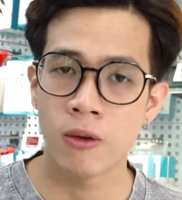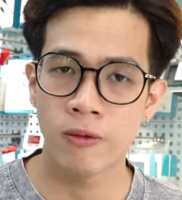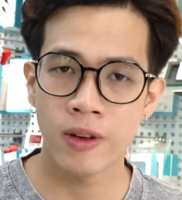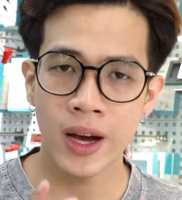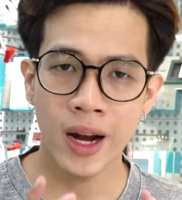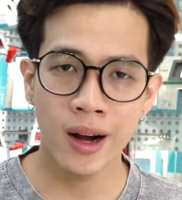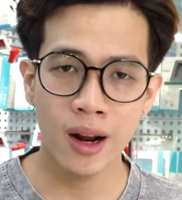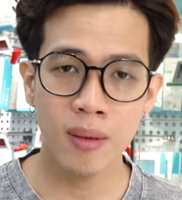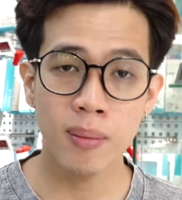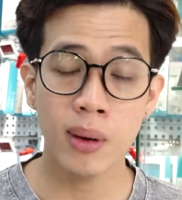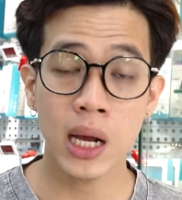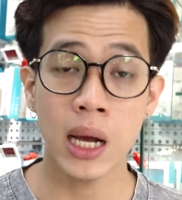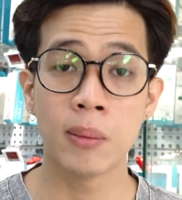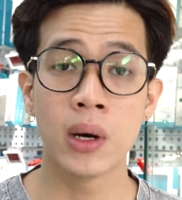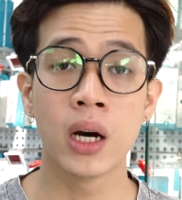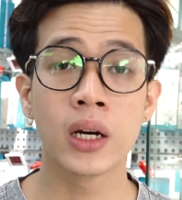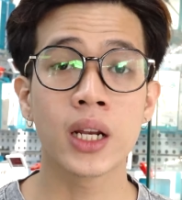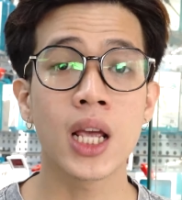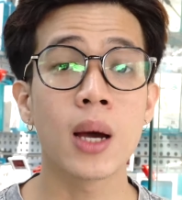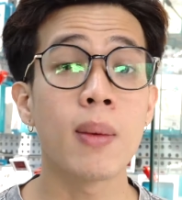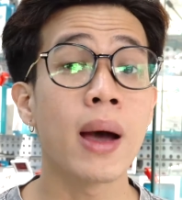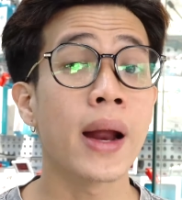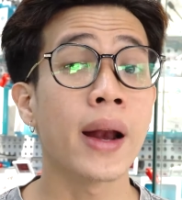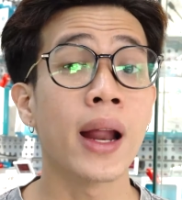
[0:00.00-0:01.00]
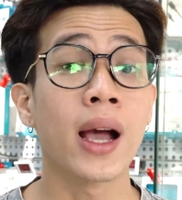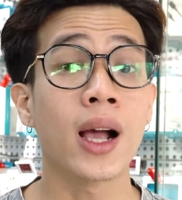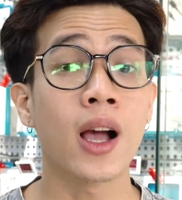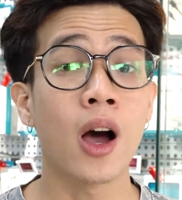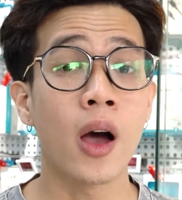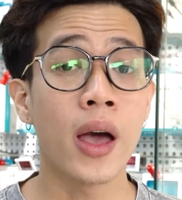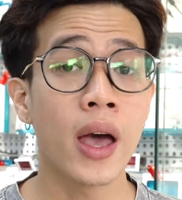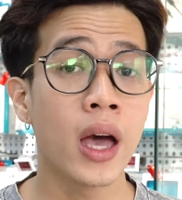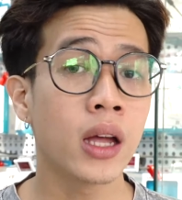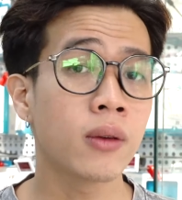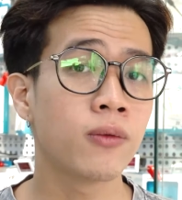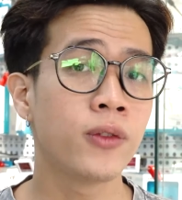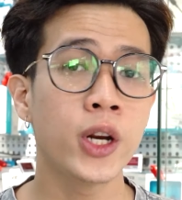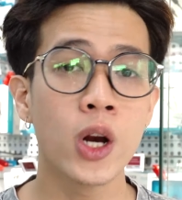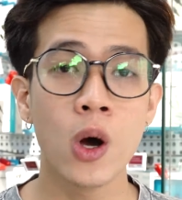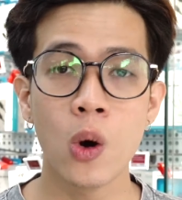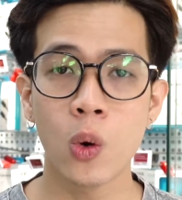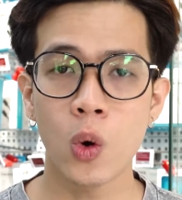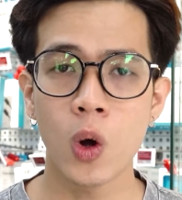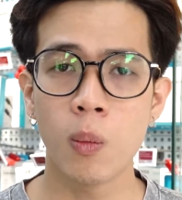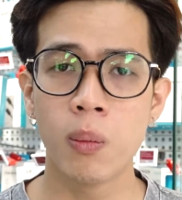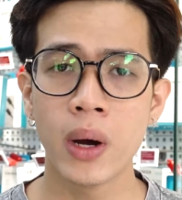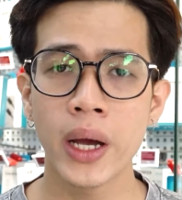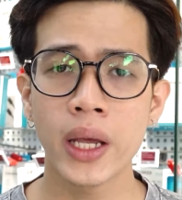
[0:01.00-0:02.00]
Và rất cảm ơn các bạn đã coi hết
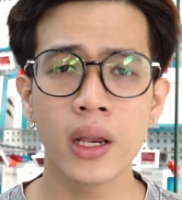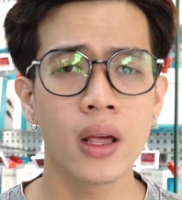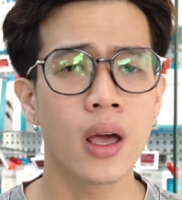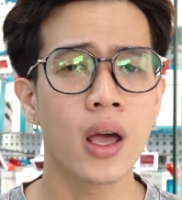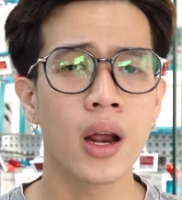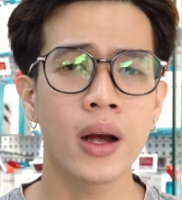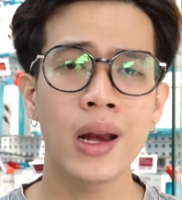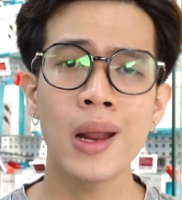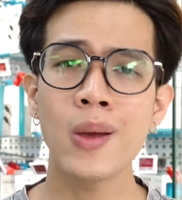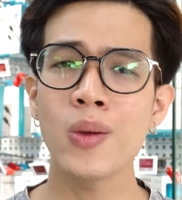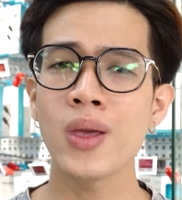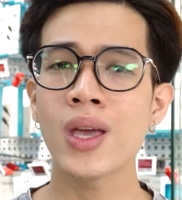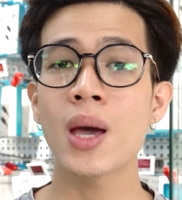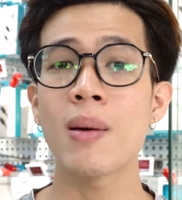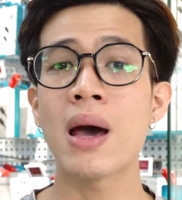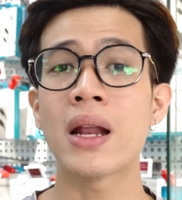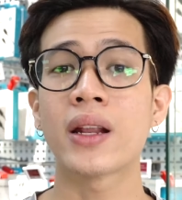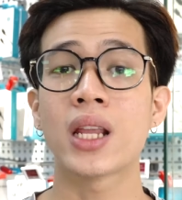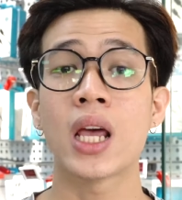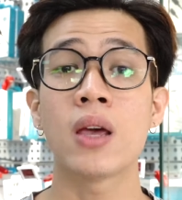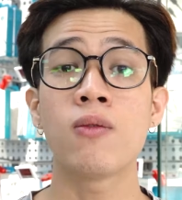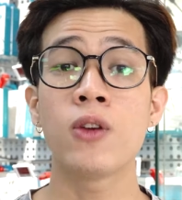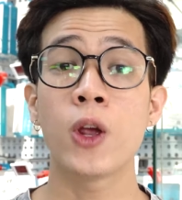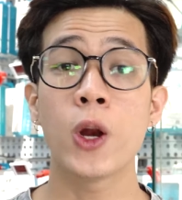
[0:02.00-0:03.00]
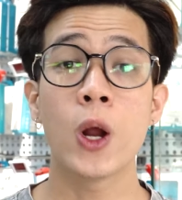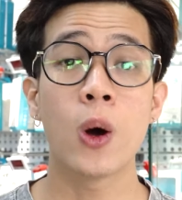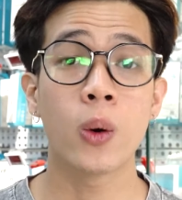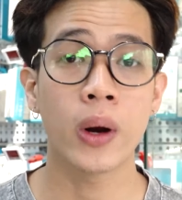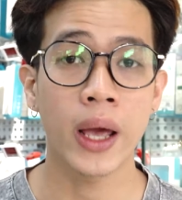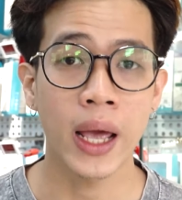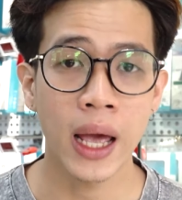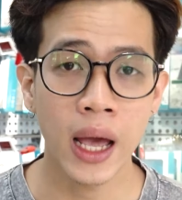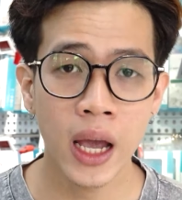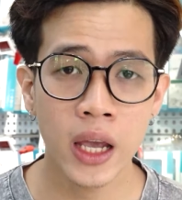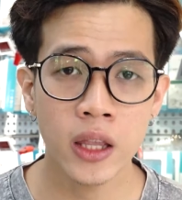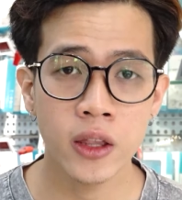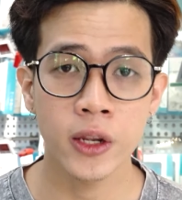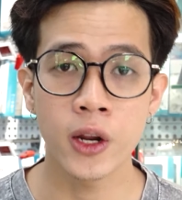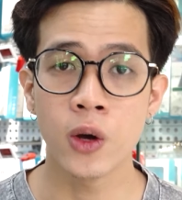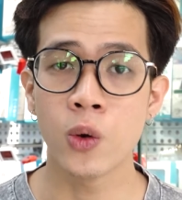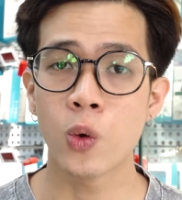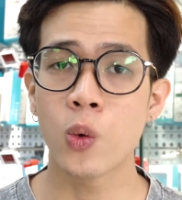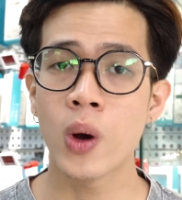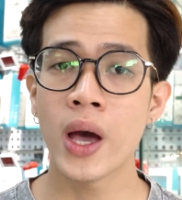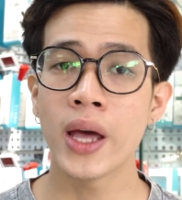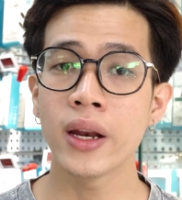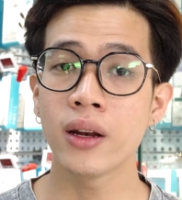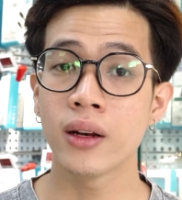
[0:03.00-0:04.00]
video của Vinh. Nếu như các bạn thấy video này hay thì đừng
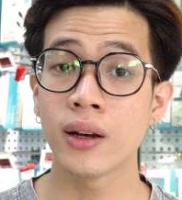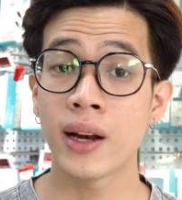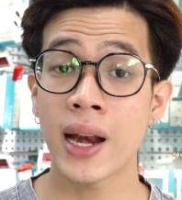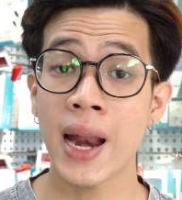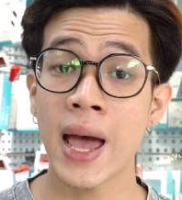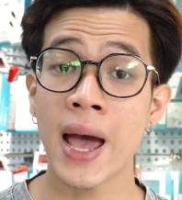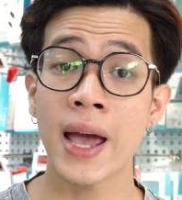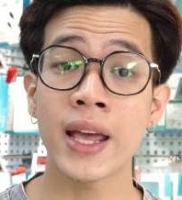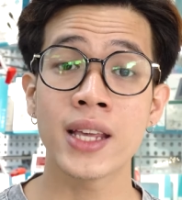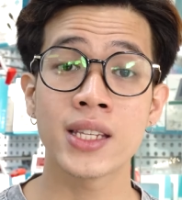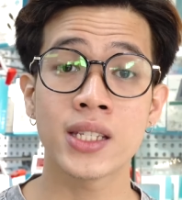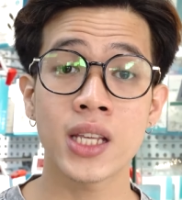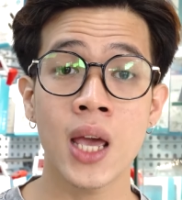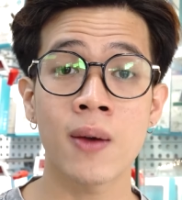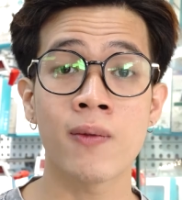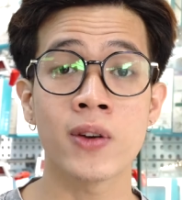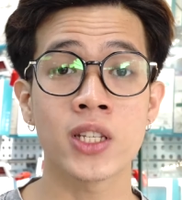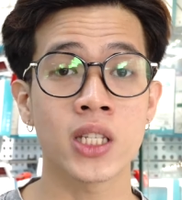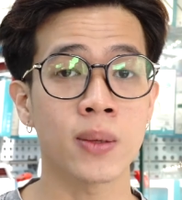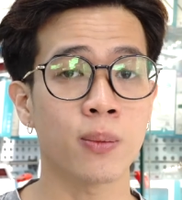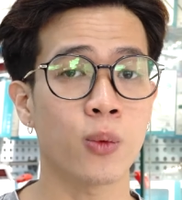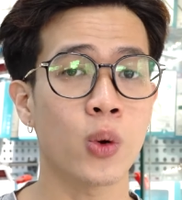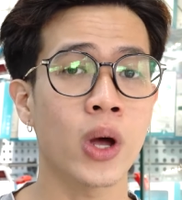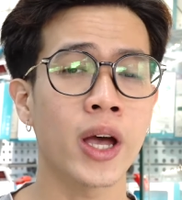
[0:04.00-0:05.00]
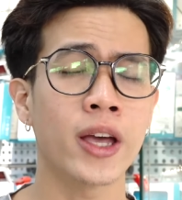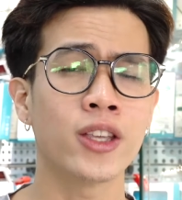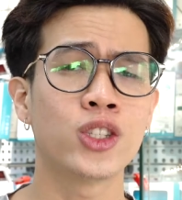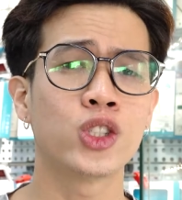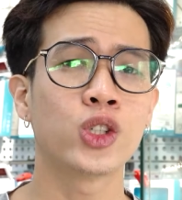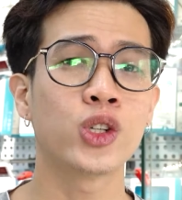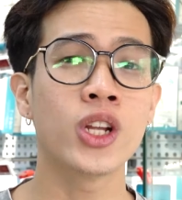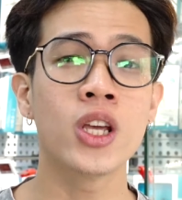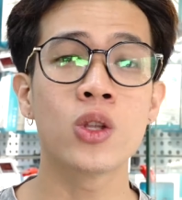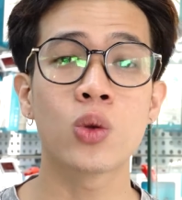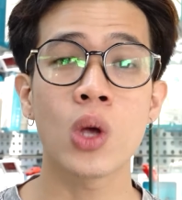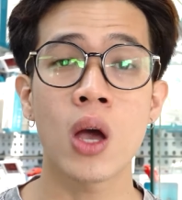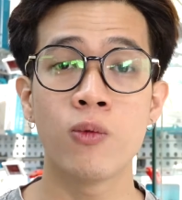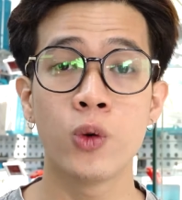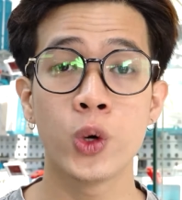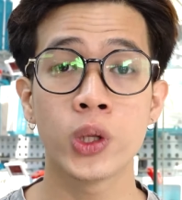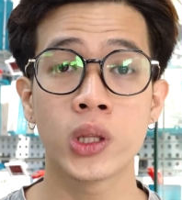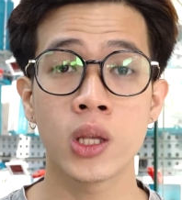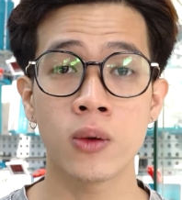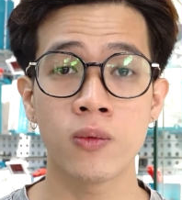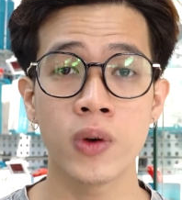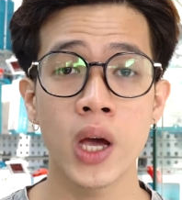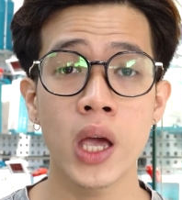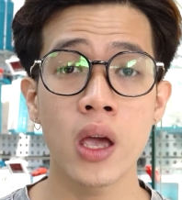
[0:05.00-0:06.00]
quên like, share và subscribe cho Điện thoại Vui
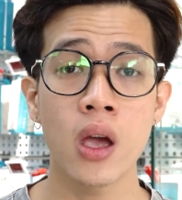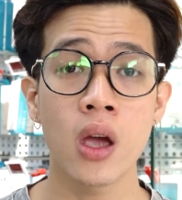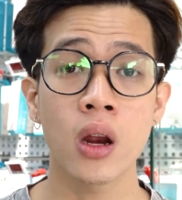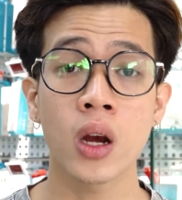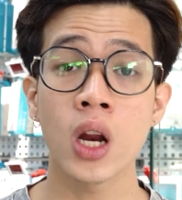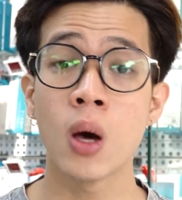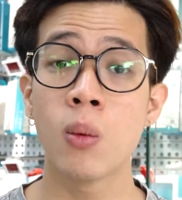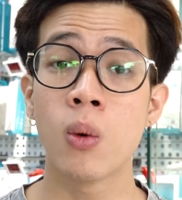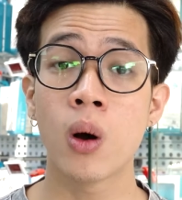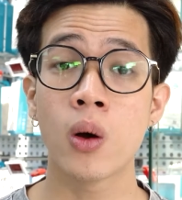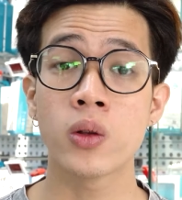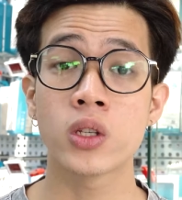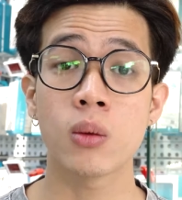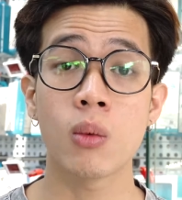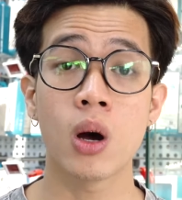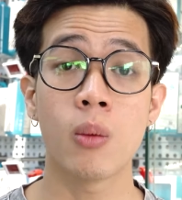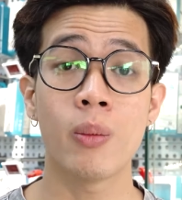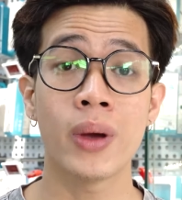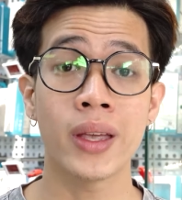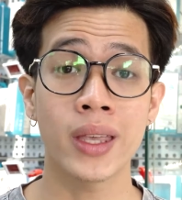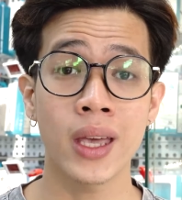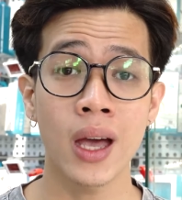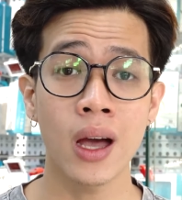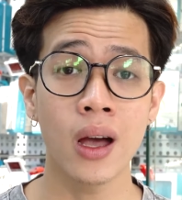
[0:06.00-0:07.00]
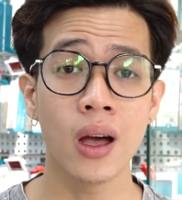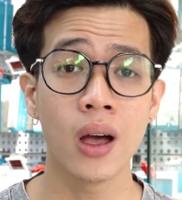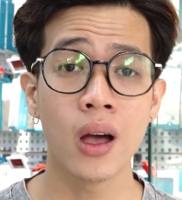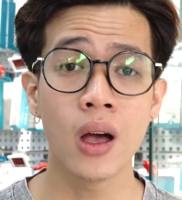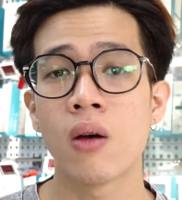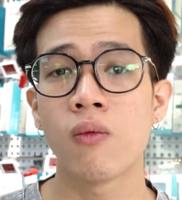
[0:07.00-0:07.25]
TV để ủng hộ cho bọn mình nhé.